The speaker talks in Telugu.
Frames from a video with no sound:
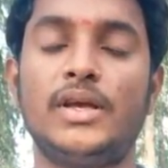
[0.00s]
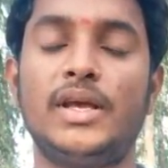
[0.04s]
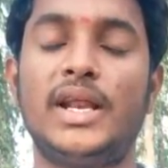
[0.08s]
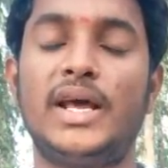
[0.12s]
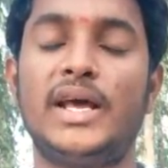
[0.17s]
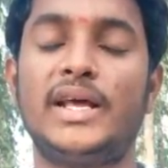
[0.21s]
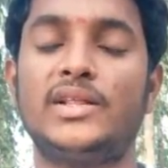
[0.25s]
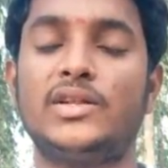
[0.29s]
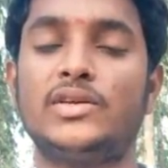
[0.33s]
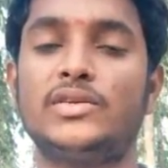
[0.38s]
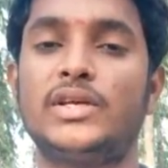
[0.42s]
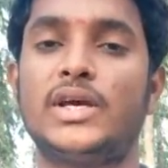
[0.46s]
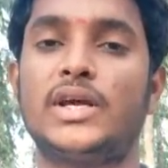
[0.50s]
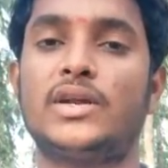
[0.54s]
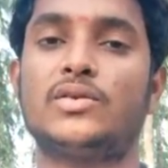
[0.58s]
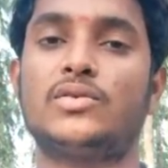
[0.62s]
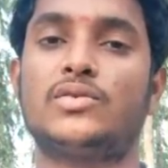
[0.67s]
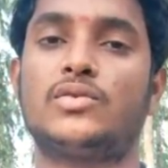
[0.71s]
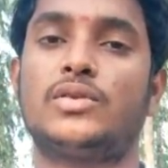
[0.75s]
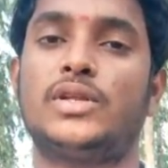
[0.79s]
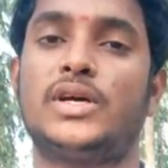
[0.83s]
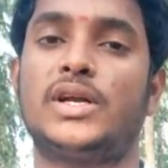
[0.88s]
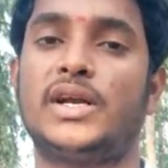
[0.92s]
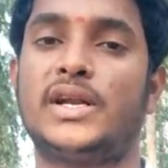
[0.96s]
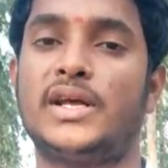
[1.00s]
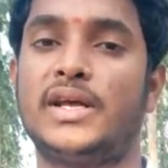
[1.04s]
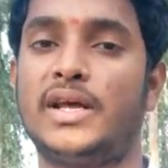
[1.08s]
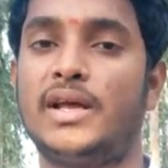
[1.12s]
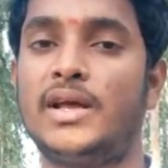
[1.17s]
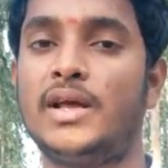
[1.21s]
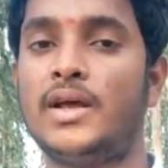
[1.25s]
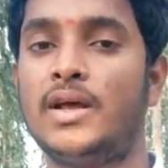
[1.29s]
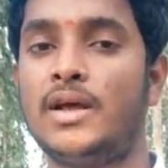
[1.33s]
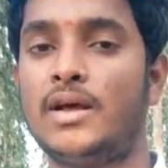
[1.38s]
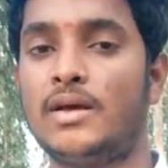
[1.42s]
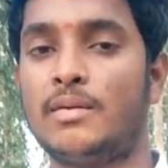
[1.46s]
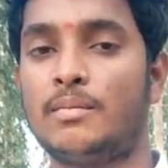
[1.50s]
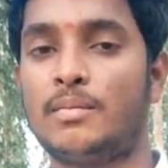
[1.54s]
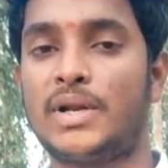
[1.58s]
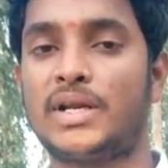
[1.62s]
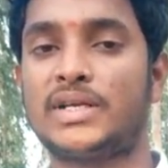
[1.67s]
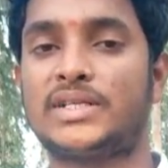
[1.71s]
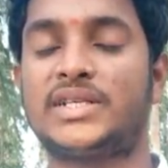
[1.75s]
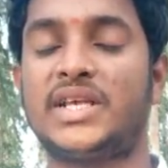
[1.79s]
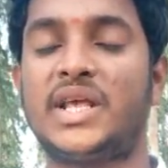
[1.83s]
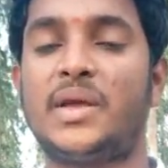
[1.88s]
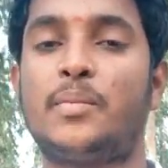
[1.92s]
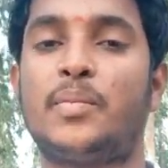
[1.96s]
ఇలా ఎందుకు జరుగుతుందంటే
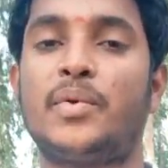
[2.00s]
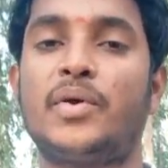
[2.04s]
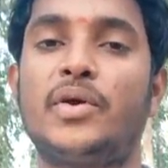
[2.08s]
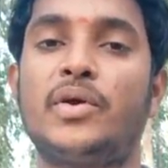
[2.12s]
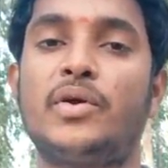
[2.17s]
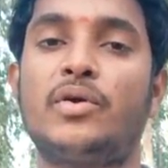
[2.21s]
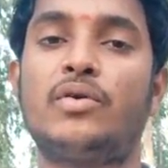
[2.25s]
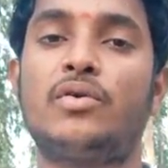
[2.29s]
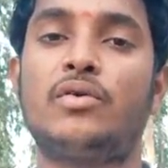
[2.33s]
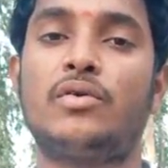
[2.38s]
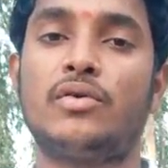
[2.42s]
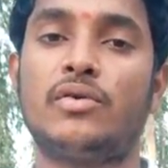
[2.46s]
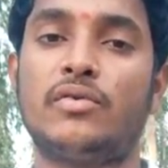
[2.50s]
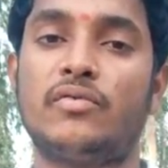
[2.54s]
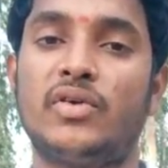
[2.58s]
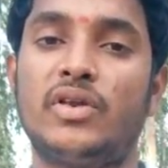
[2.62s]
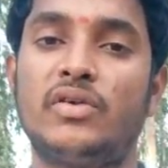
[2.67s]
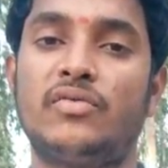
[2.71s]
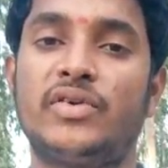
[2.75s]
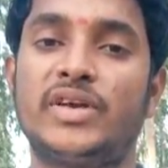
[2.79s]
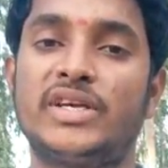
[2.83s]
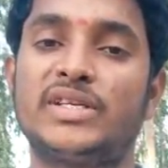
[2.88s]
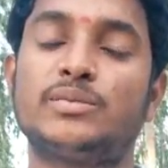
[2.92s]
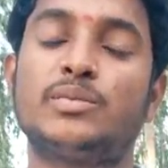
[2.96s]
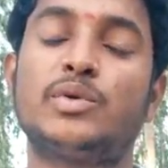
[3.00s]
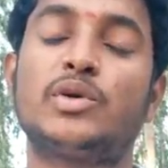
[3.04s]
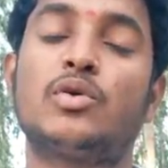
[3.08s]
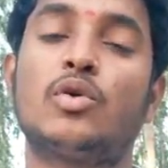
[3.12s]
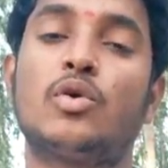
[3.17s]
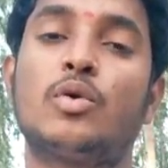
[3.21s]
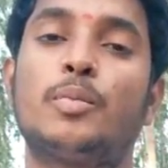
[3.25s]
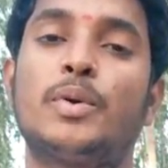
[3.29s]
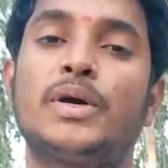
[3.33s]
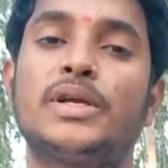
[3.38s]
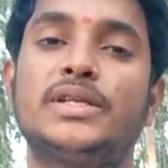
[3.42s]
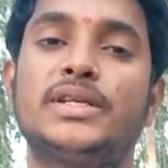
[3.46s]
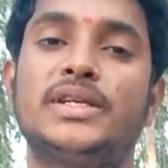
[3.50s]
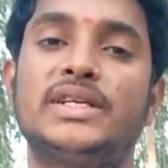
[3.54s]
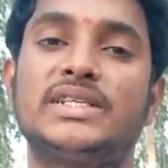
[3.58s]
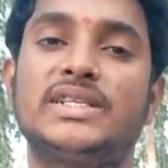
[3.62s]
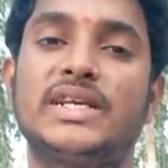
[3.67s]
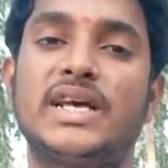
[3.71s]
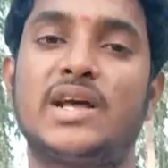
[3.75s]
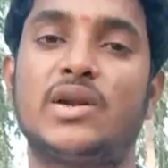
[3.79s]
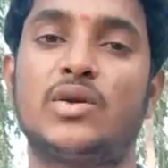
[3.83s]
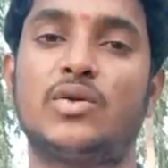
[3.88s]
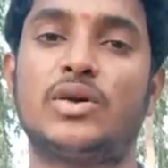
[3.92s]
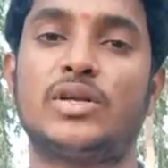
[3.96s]
మన సిపియు వీళ్ళు ఫేస్బుక్ ఓపెన్
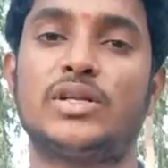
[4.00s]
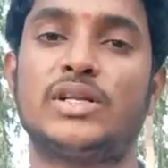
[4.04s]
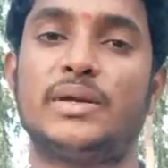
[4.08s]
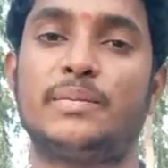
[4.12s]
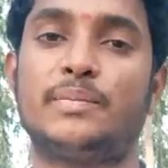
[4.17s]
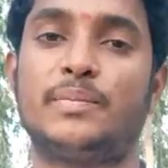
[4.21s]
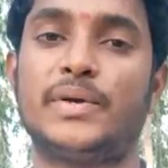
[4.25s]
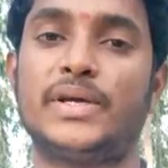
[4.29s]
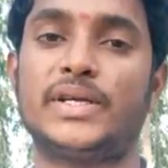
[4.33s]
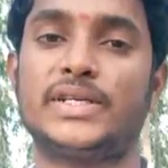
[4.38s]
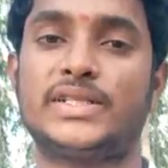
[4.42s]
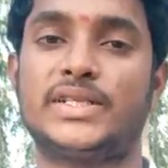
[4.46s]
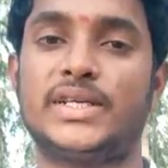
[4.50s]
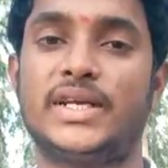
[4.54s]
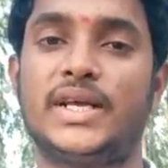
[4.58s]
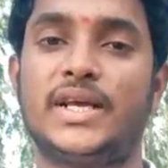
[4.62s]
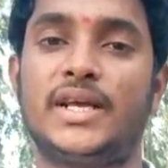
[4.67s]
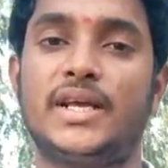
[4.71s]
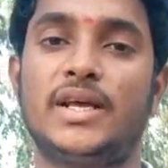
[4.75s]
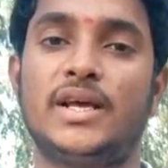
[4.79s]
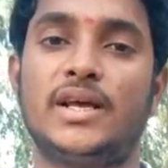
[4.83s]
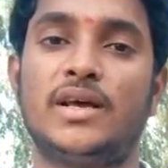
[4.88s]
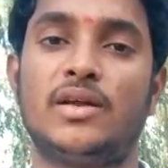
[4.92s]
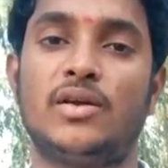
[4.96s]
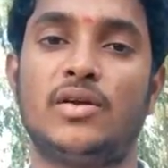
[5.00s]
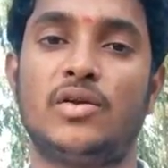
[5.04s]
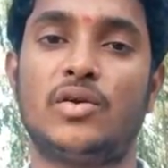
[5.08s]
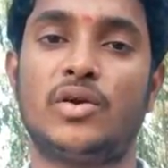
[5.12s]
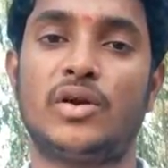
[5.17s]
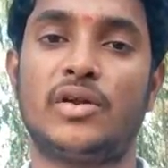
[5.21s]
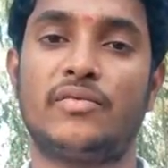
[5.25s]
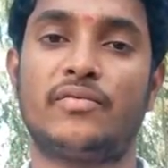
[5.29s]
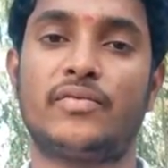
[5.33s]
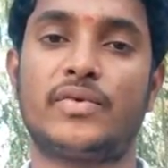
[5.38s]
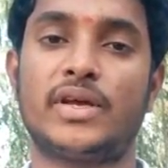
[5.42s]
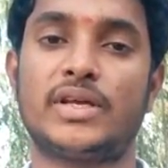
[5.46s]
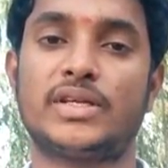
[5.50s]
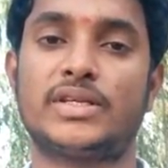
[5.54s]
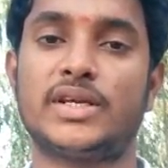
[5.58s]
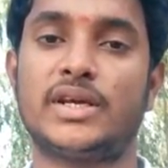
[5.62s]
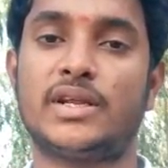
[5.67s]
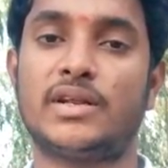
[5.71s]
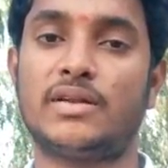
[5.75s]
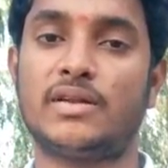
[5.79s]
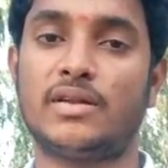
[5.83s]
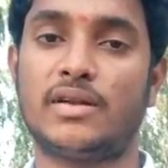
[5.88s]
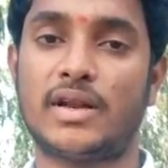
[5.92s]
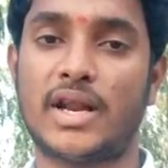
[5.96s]
చేశారు అని చెప్పేసి
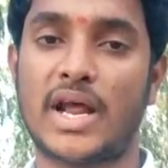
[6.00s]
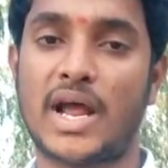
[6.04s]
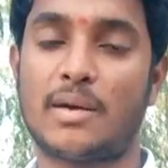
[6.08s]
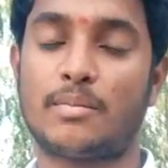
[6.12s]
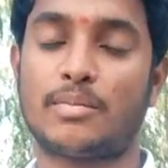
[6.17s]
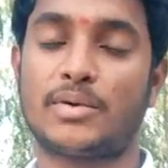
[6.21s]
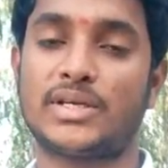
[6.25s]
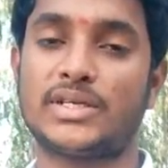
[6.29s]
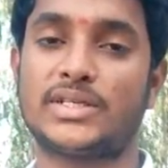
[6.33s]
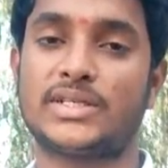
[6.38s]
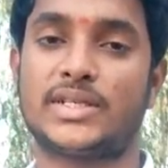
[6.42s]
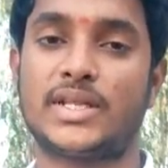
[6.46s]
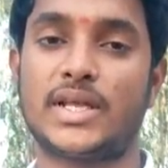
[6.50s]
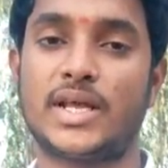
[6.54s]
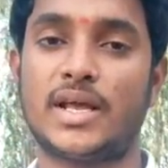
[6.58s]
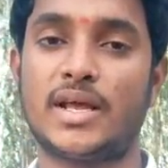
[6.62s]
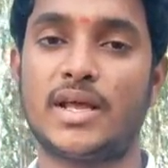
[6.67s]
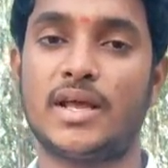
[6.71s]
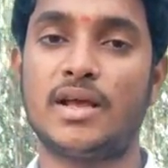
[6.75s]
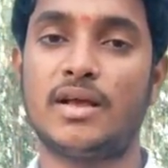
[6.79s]
నోటిఫికేషన్ ర్యామ్కి ఇస్తే